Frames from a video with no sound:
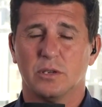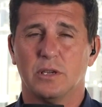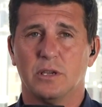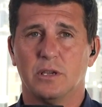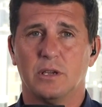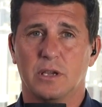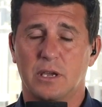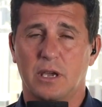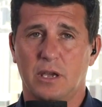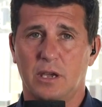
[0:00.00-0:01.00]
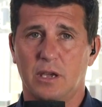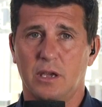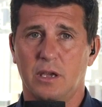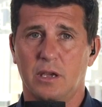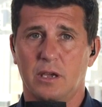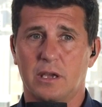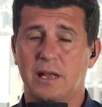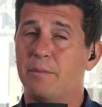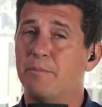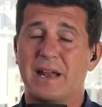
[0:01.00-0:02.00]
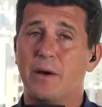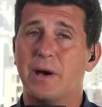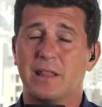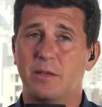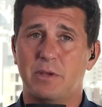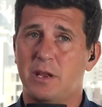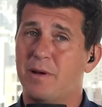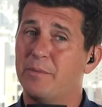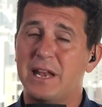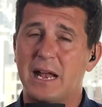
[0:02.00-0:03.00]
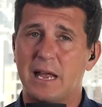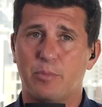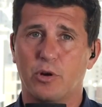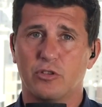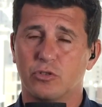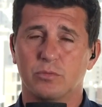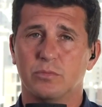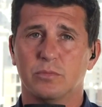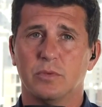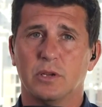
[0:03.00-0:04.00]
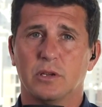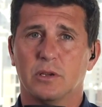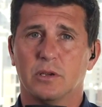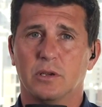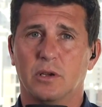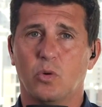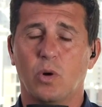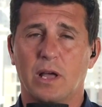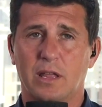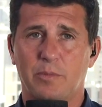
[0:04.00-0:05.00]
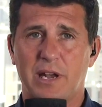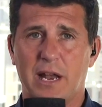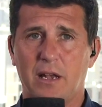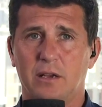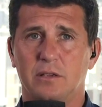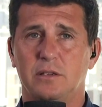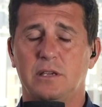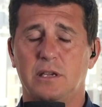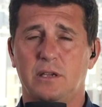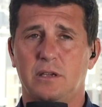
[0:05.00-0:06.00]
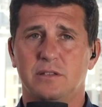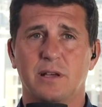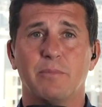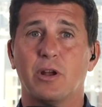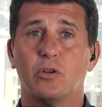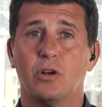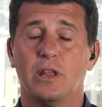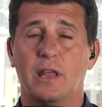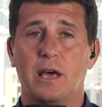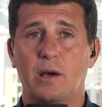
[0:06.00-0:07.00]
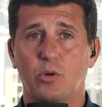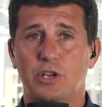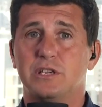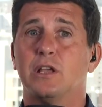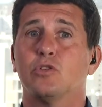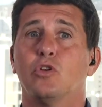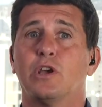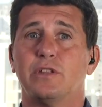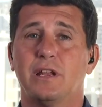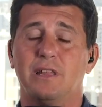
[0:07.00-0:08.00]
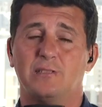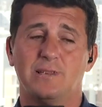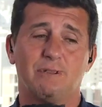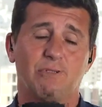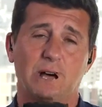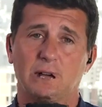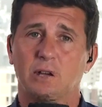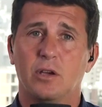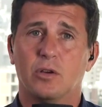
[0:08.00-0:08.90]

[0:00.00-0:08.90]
eh, que, eran para bar de mínima. Miralas porque son eh, jugadas de penal. Y Zambrano no le da bolilla. Esto es lo que tienen desde AFA